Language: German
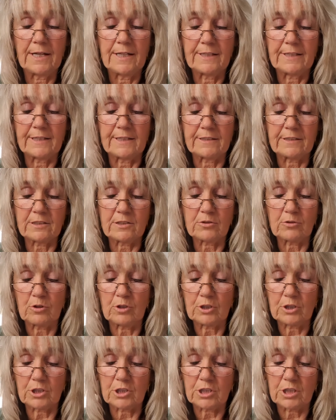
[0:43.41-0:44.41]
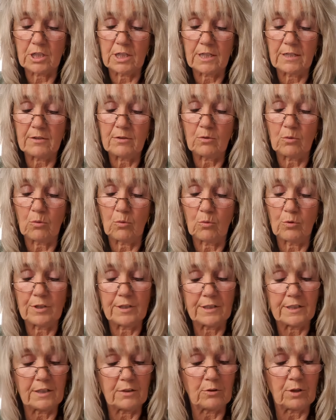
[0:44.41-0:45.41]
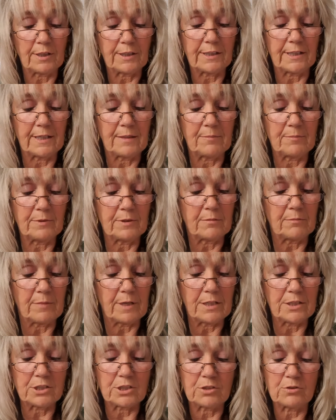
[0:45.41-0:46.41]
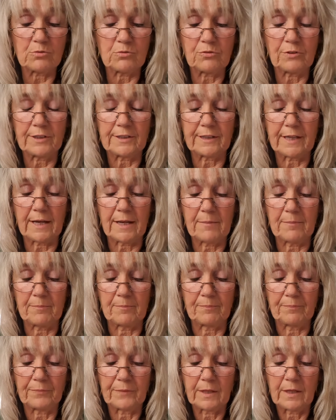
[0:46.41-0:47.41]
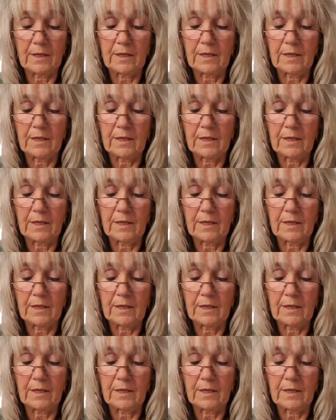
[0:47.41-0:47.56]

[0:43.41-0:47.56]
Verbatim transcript: Dieses soll geschehen, ohne die dort lebenden Menschen zu vertreiben.